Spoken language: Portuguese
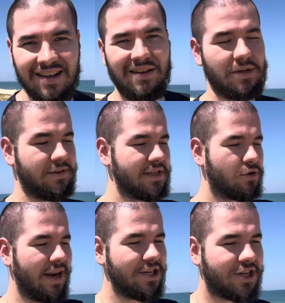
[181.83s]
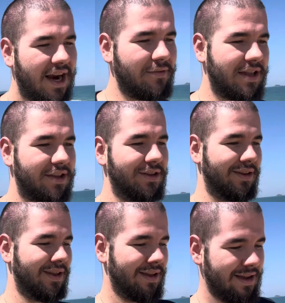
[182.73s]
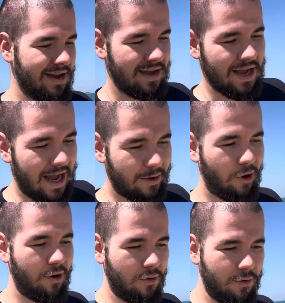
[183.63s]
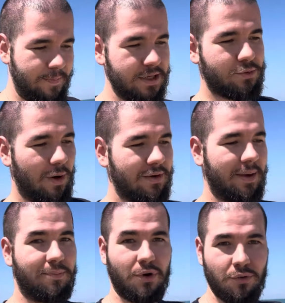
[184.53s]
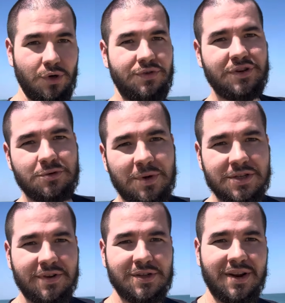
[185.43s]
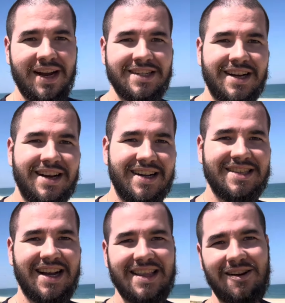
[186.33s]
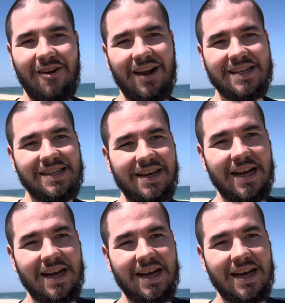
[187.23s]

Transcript: Você vai se tornar escravo daquilo. Agora o pessoal que produz vídeos motivacionais já, já até coloca assim, né?